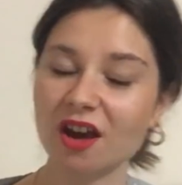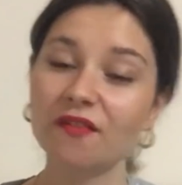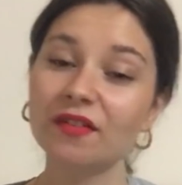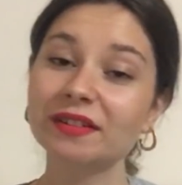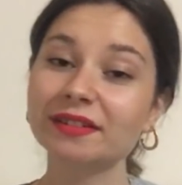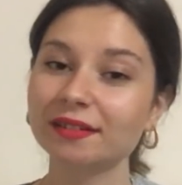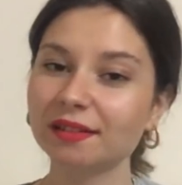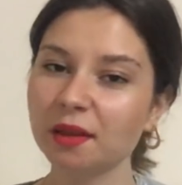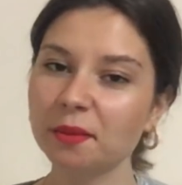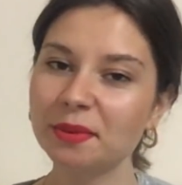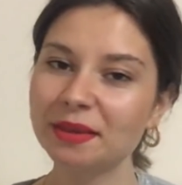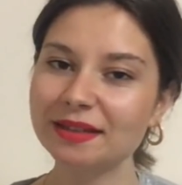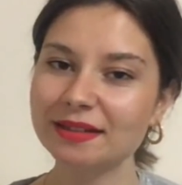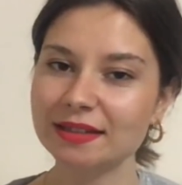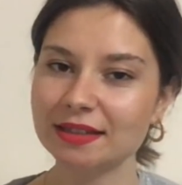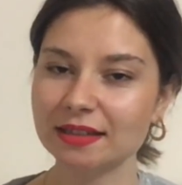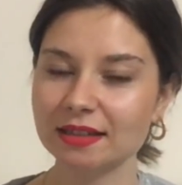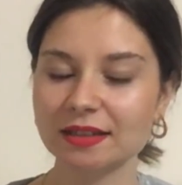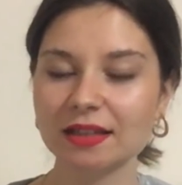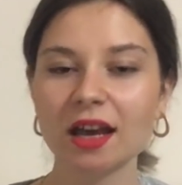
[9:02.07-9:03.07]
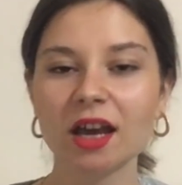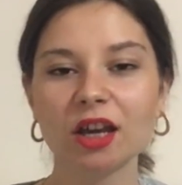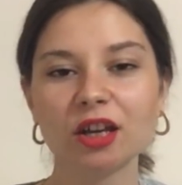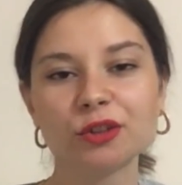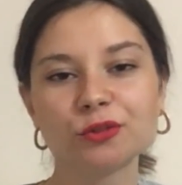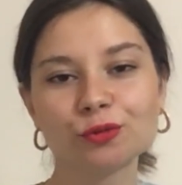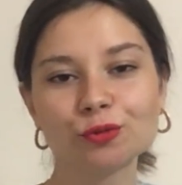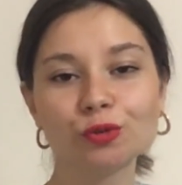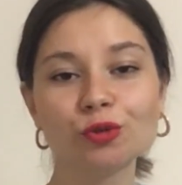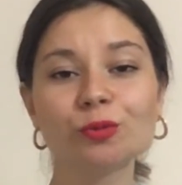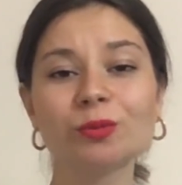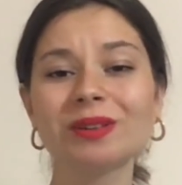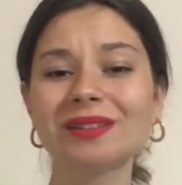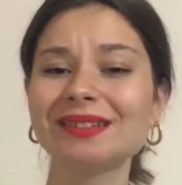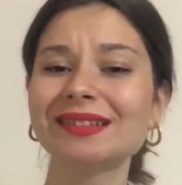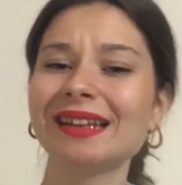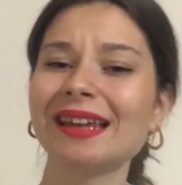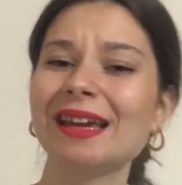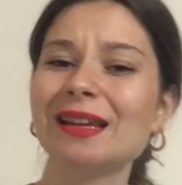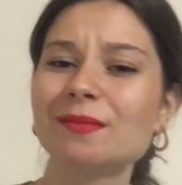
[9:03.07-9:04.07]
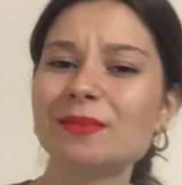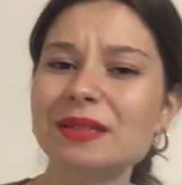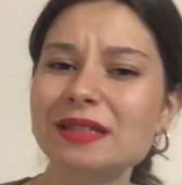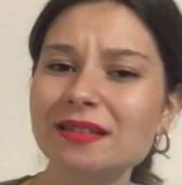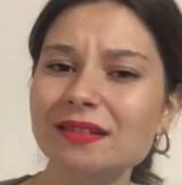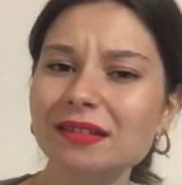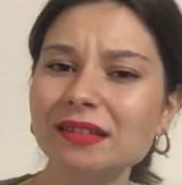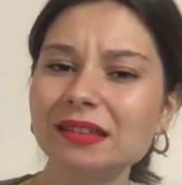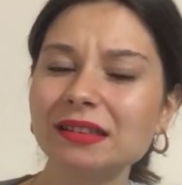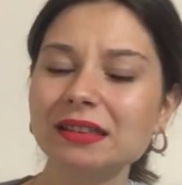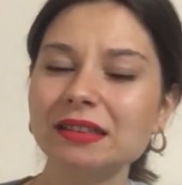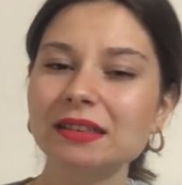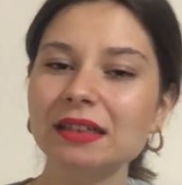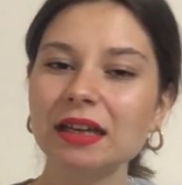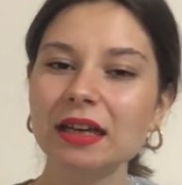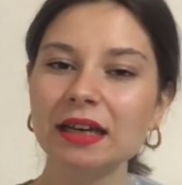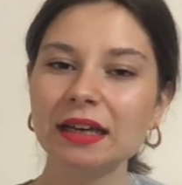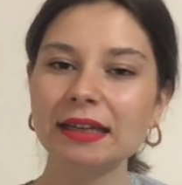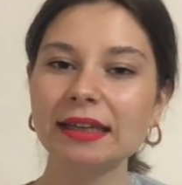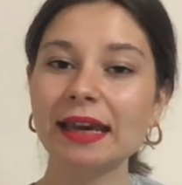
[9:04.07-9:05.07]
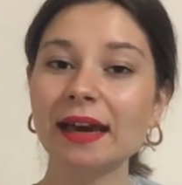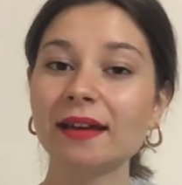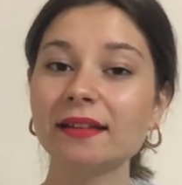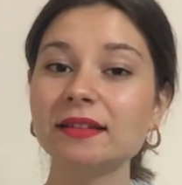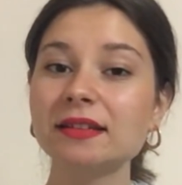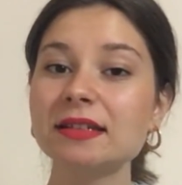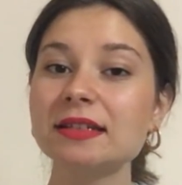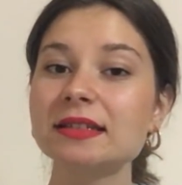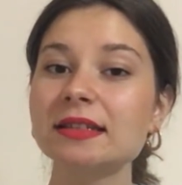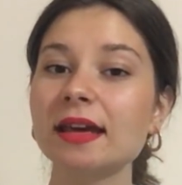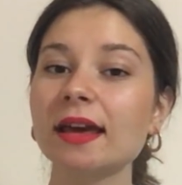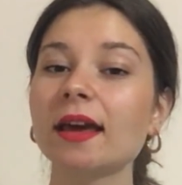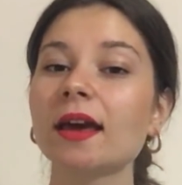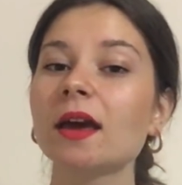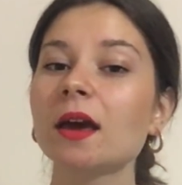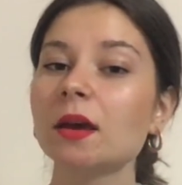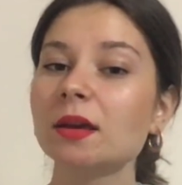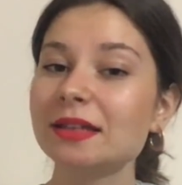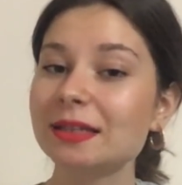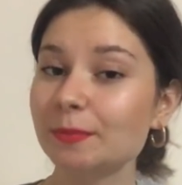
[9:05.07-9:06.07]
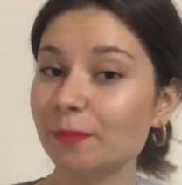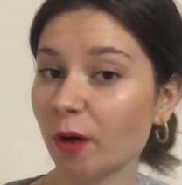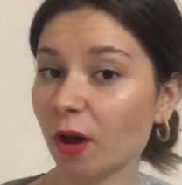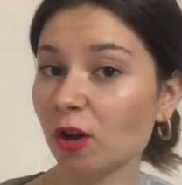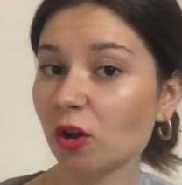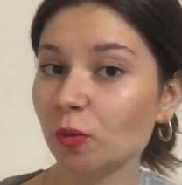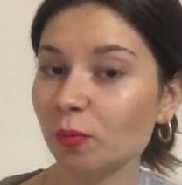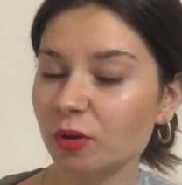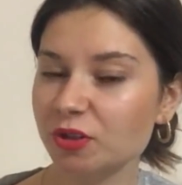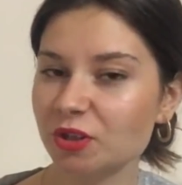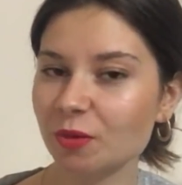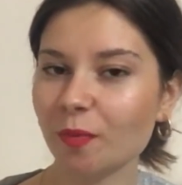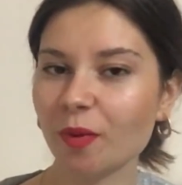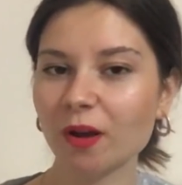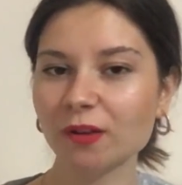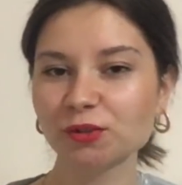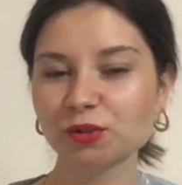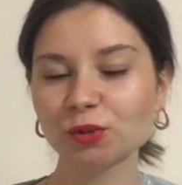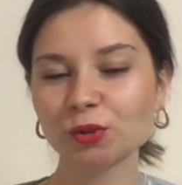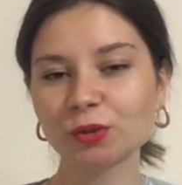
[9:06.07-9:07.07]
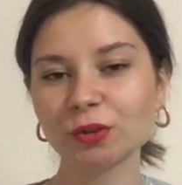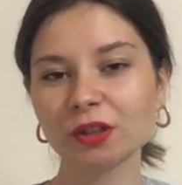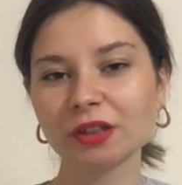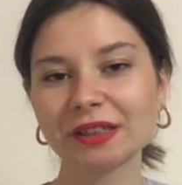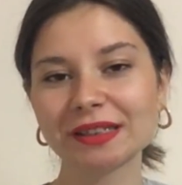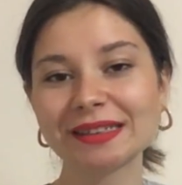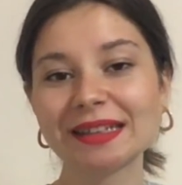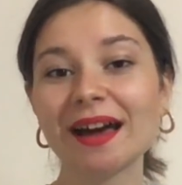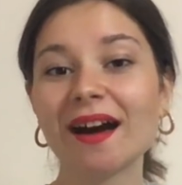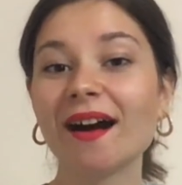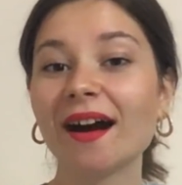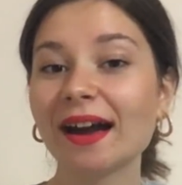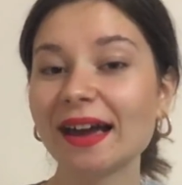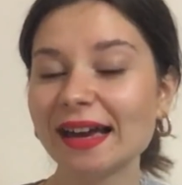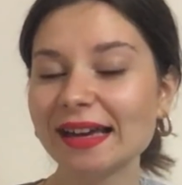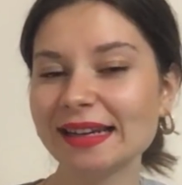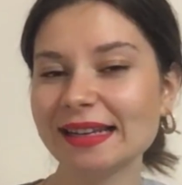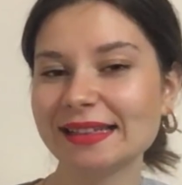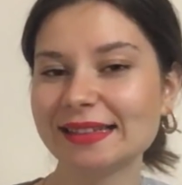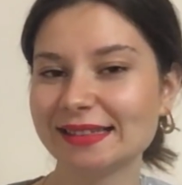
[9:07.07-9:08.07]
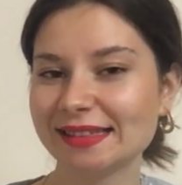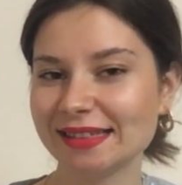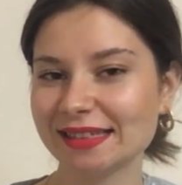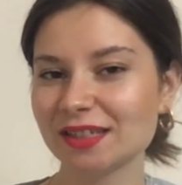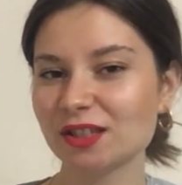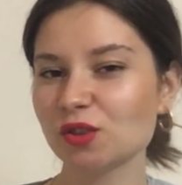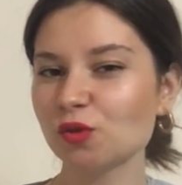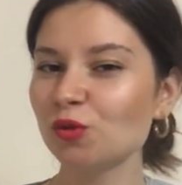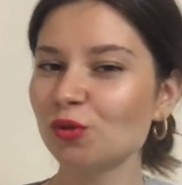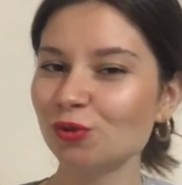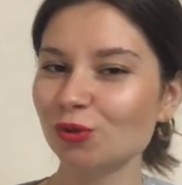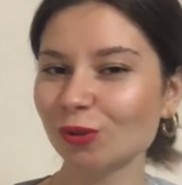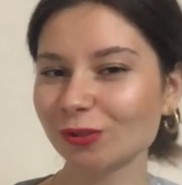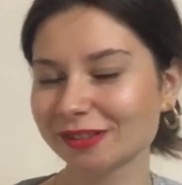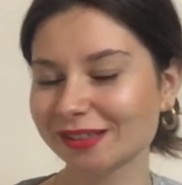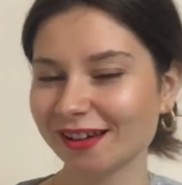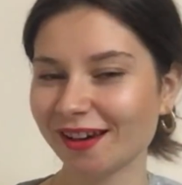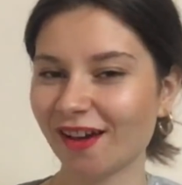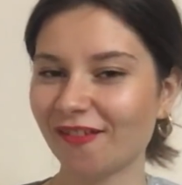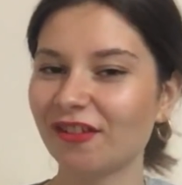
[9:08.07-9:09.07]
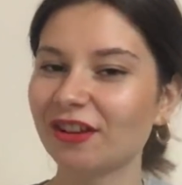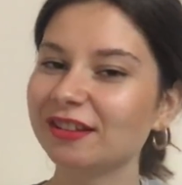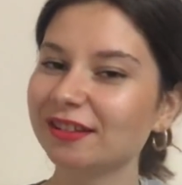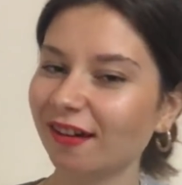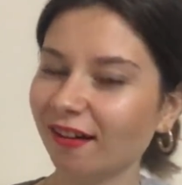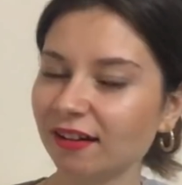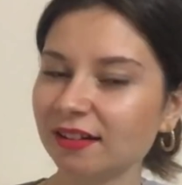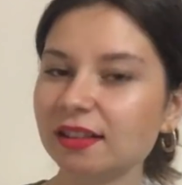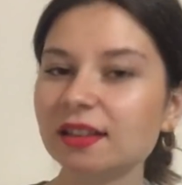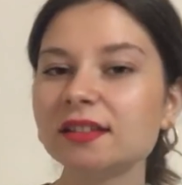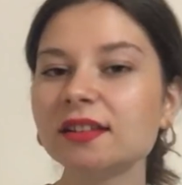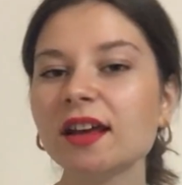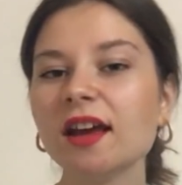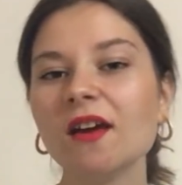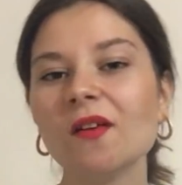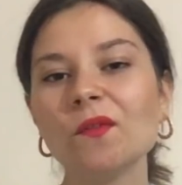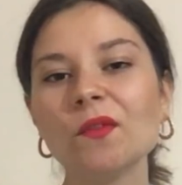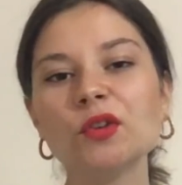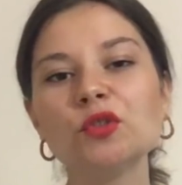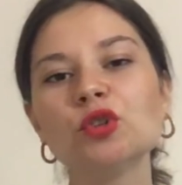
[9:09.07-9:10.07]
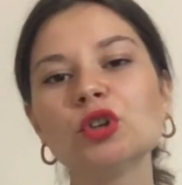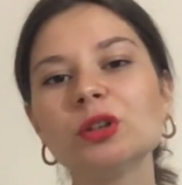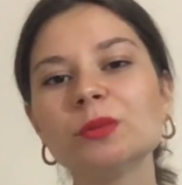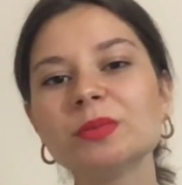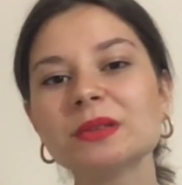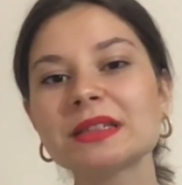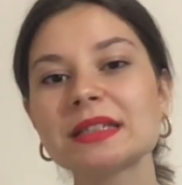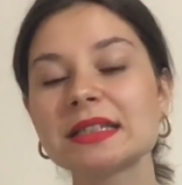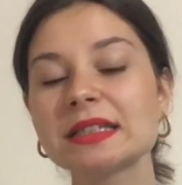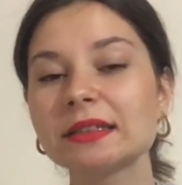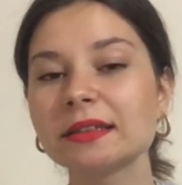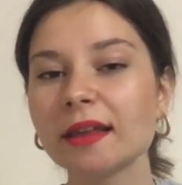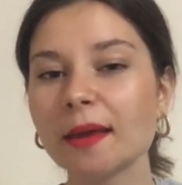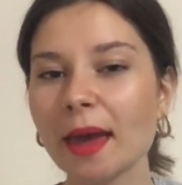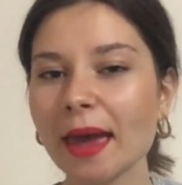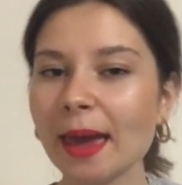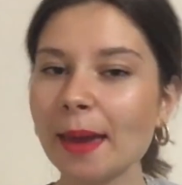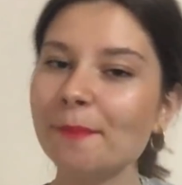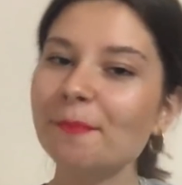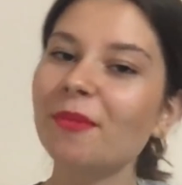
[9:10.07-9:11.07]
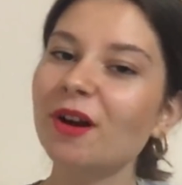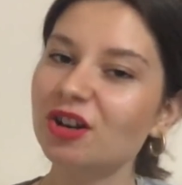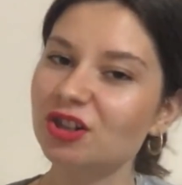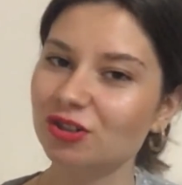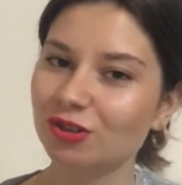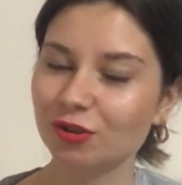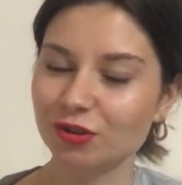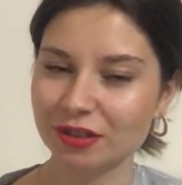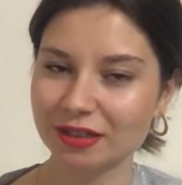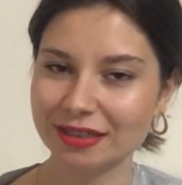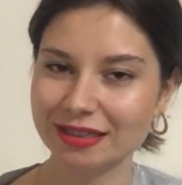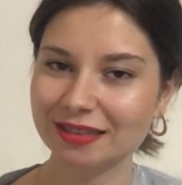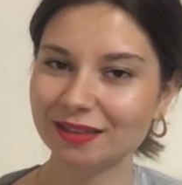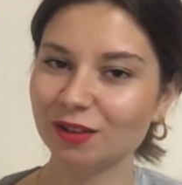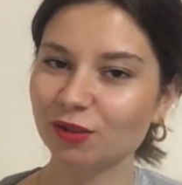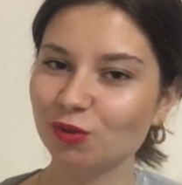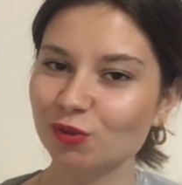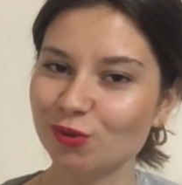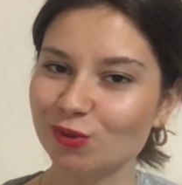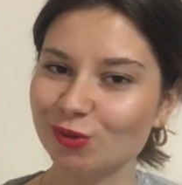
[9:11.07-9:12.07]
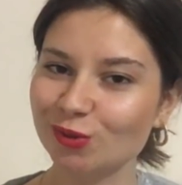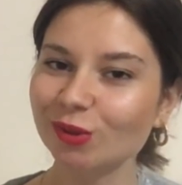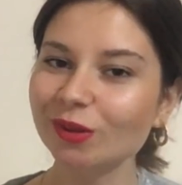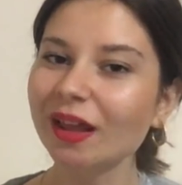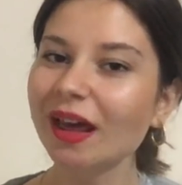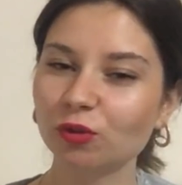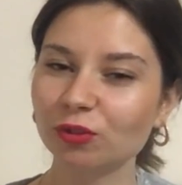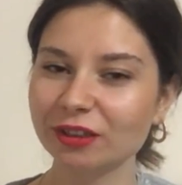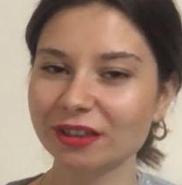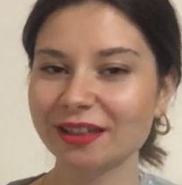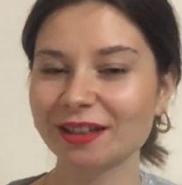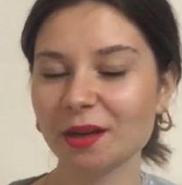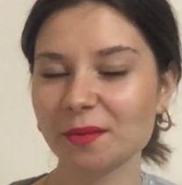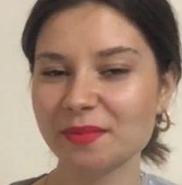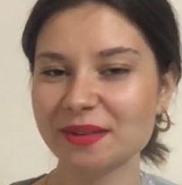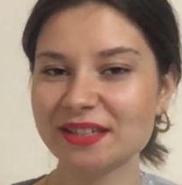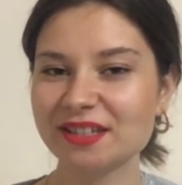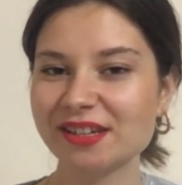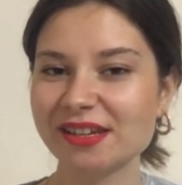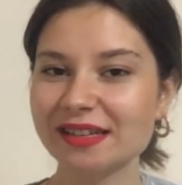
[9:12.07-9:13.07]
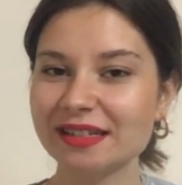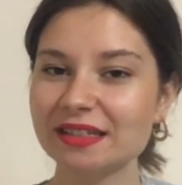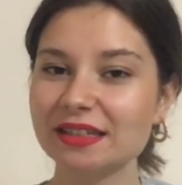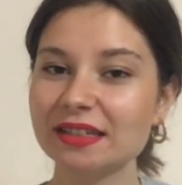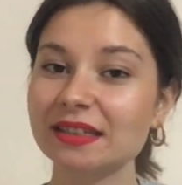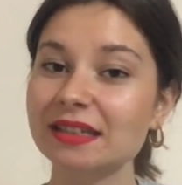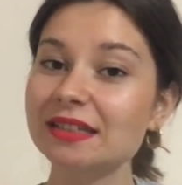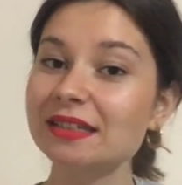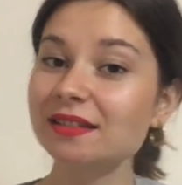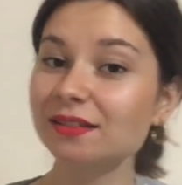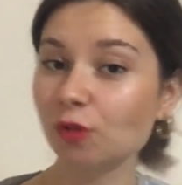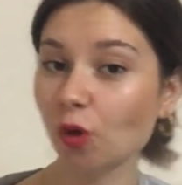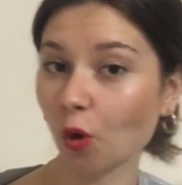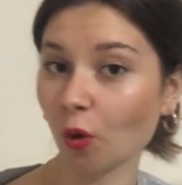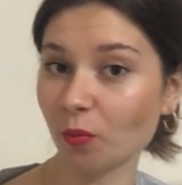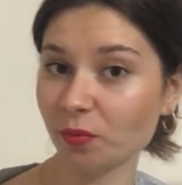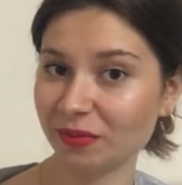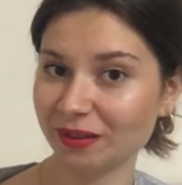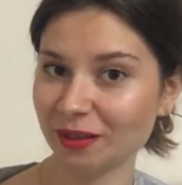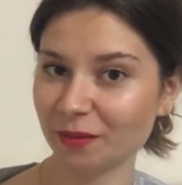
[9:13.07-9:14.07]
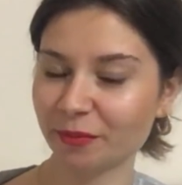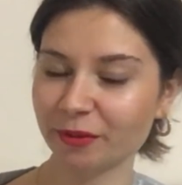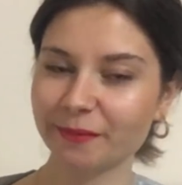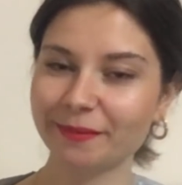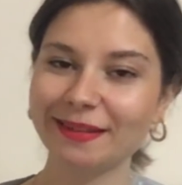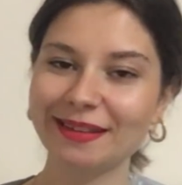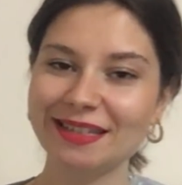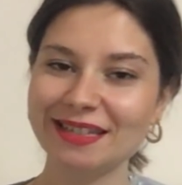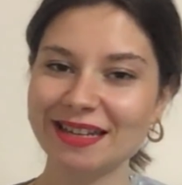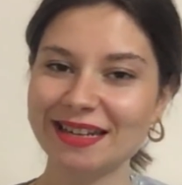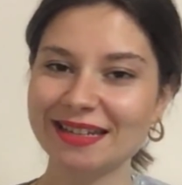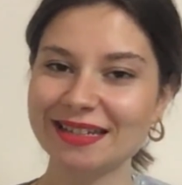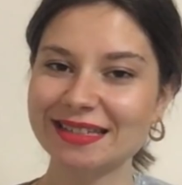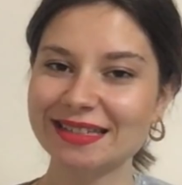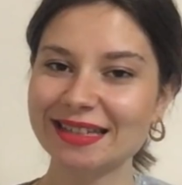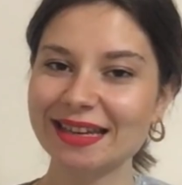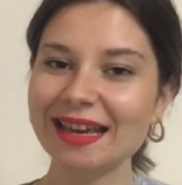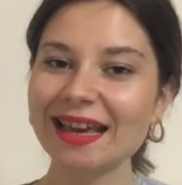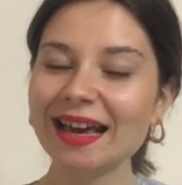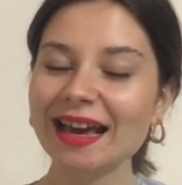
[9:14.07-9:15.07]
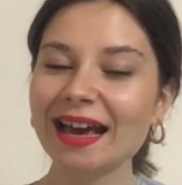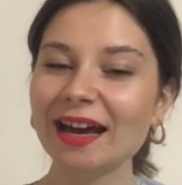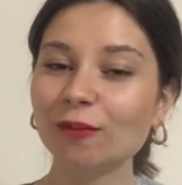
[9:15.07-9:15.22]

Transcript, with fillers: kıyafet alabilirsiniz. Tulum alın, elbise alın, kendinize İspanyol paça pantolon alın. Hayal ettiğiniz 3-4 kıyafeti alın ve dolabınızın en baş köşesinde dursun. Onu girebileceğinizi, nasıl kombin yapabileceğinizi,